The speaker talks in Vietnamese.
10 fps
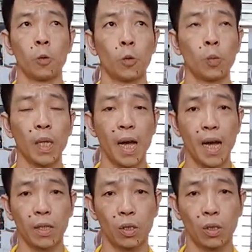chúng
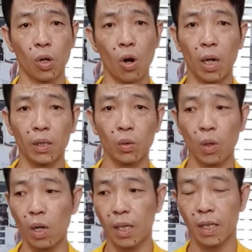ta cho chúng
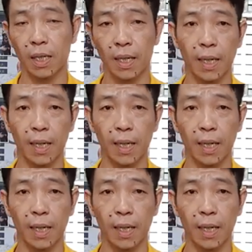nó cái gì